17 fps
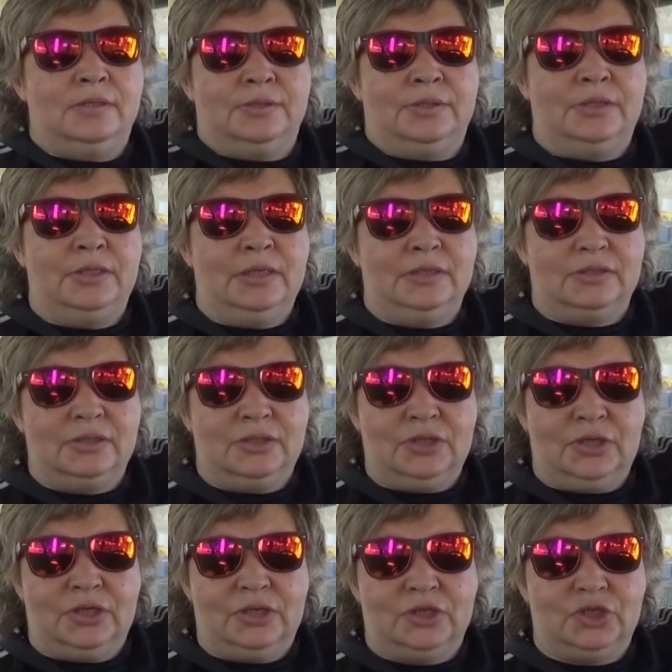Не это
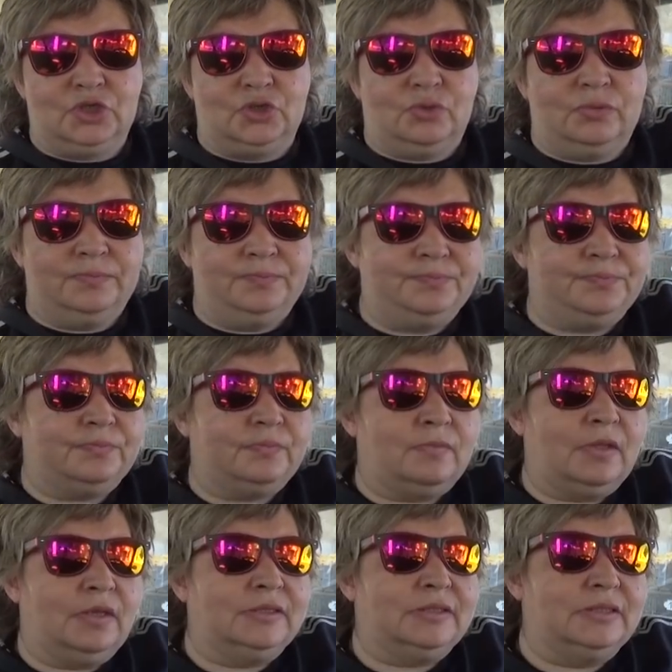не хорошо.
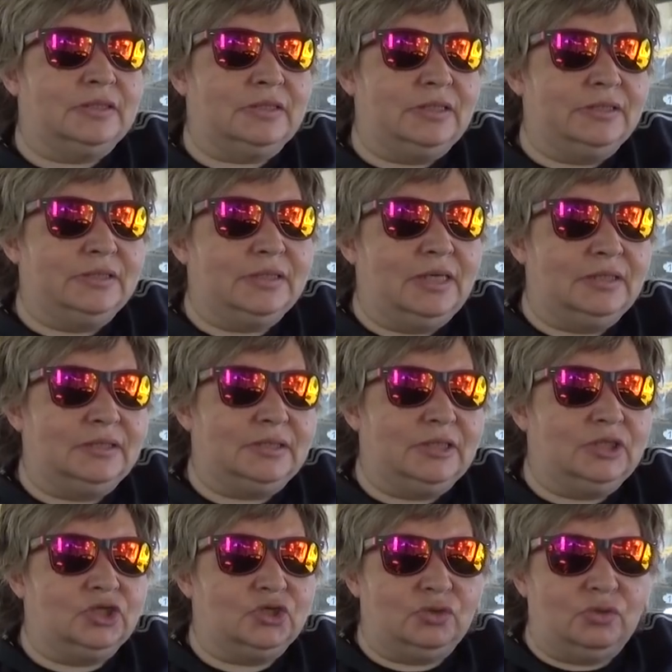
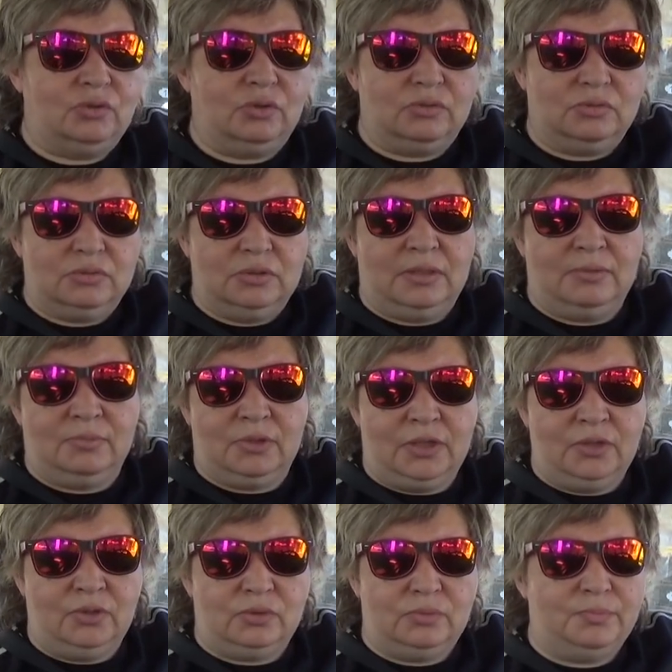Социализация что нам
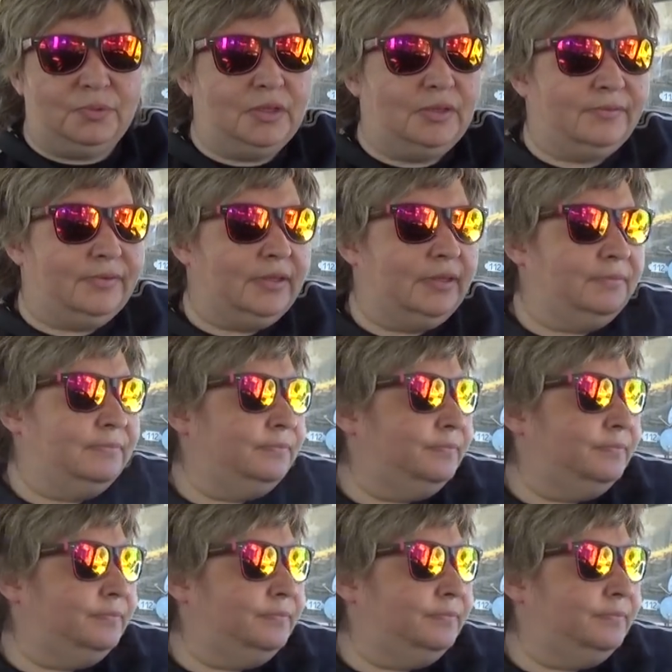дает? Первое.